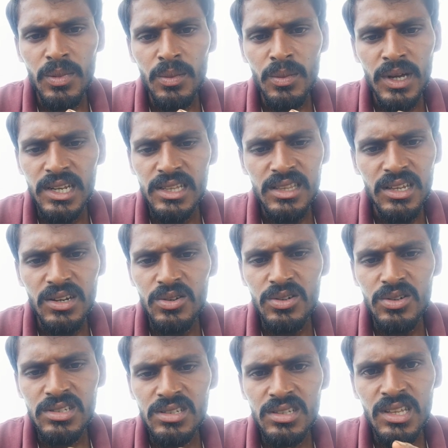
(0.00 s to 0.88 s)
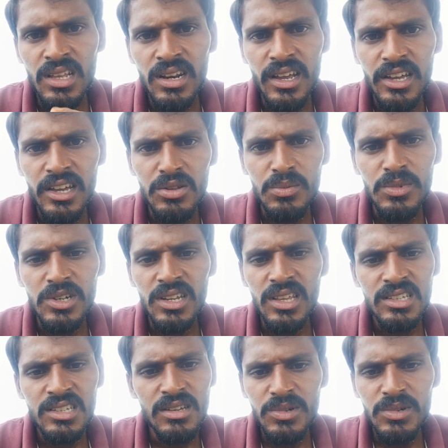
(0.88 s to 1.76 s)
మళ్ళీ తిరిగి వచ్చి నేను రైతు
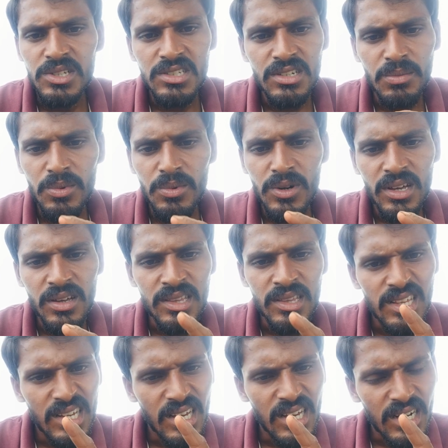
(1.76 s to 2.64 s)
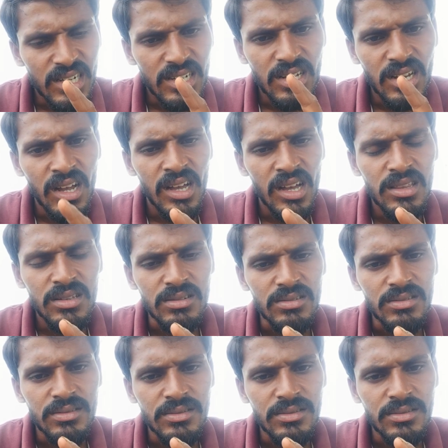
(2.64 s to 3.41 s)
బిడ్డని చెప్పేసి చెప్పడం అనేది కరెక్ట్ కాదు